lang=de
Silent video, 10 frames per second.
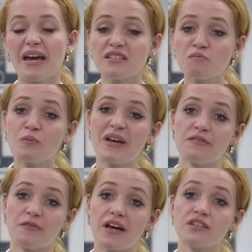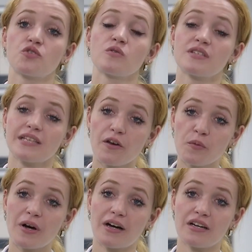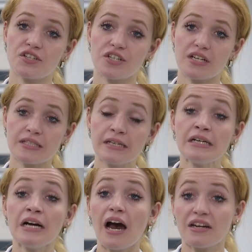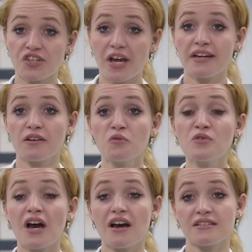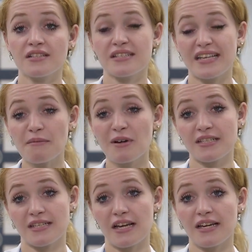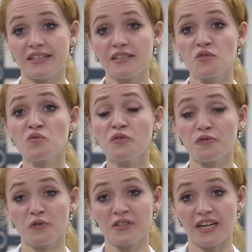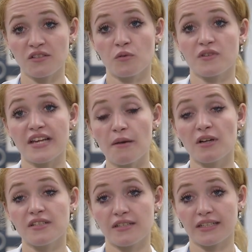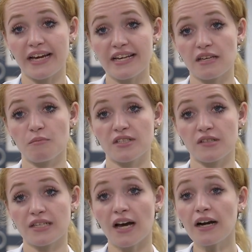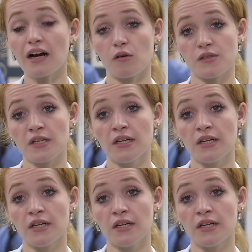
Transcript: ersten Moment war ich schon sehr überrascht, dass anscheinend Luna sich selber diese Allergie zugefügt hatte und selber diese Gräser mit ins Krankenhaus